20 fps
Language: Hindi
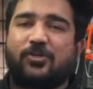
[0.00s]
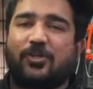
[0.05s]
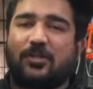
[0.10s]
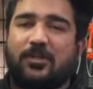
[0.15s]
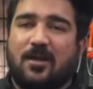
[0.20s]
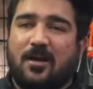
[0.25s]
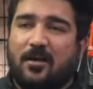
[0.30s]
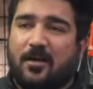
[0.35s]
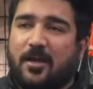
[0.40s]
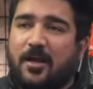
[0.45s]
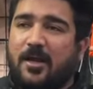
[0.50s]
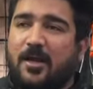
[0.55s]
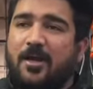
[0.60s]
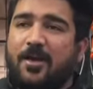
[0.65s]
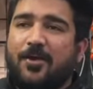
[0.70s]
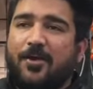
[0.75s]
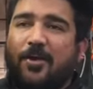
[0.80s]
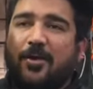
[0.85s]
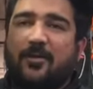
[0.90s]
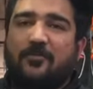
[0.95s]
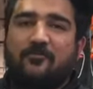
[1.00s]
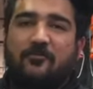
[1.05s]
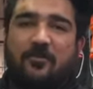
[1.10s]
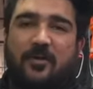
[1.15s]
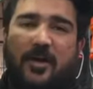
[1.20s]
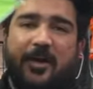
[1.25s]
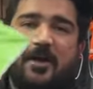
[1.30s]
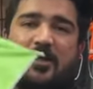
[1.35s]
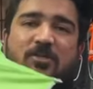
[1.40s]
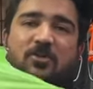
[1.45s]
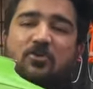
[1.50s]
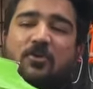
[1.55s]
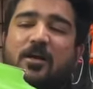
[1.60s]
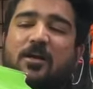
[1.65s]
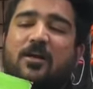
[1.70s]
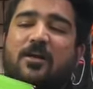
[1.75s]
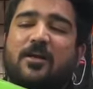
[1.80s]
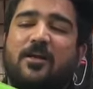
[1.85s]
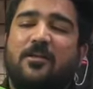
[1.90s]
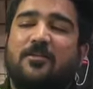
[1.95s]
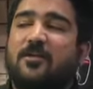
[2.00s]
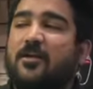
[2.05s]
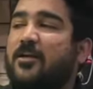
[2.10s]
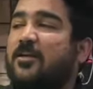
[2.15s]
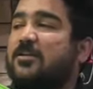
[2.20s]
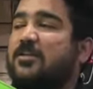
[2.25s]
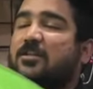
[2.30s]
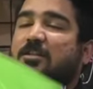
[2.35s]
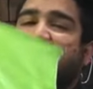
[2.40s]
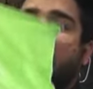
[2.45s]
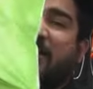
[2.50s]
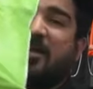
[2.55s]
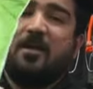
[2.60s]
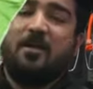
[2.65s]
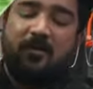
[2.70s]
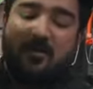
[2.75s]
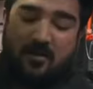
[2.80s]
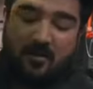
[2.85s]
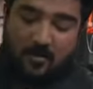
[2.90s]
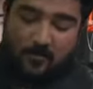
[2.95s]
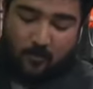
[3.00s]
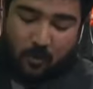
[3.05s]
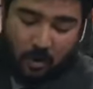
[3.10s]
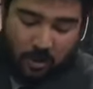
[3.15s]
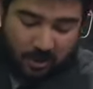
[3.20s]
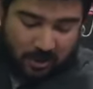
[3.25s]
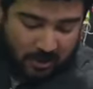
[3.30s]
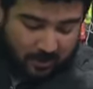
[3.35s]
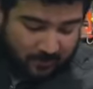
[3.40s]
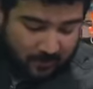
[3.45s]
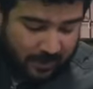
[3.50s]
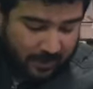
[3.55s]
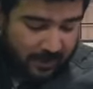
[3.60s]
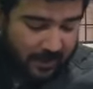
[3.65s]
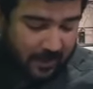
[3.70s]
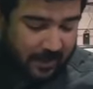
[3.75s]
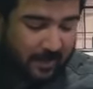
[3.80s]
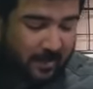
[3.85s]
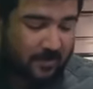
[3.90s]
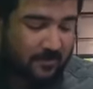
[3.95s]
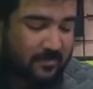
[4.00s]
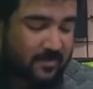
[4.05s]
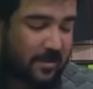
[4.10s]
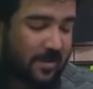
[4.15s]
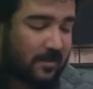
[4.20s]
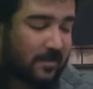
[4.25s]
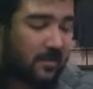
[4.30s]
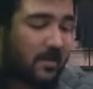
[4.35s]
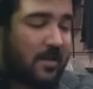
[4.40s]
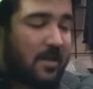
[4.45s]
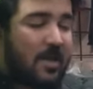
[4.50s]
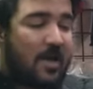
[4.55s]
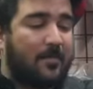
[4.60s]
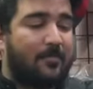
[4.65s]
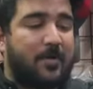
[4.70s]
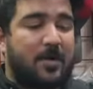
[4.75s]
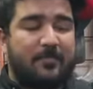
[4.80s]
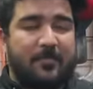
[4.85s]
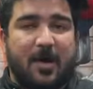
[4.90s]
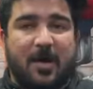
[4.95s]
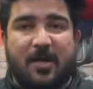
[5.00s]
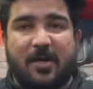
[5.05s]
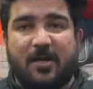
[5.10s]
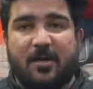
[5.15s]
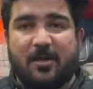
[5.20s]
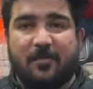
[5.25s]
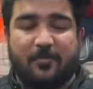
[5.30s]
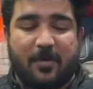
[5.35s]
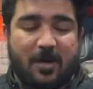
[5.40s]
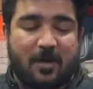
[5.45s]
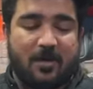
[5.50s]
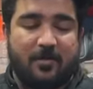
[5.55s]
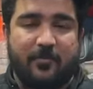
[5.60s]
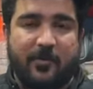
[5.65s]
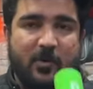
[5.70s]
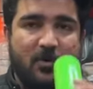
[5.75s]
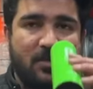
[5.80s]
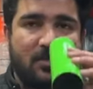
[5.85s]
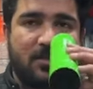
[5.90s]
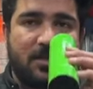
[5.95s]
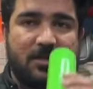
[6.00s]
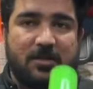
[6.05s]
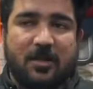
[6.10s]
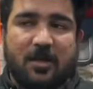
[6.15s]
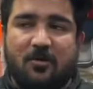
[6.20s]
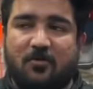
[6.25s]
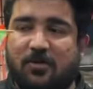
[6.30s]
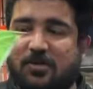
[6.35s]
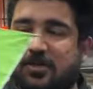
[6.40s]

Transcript: सतरंगी डेढ़ सौ कलर के अंदर ये छतरी है बॉटल अम्ब्रेला के नाम से आती है अपनी पानी की पानी पियो इसके अंदर और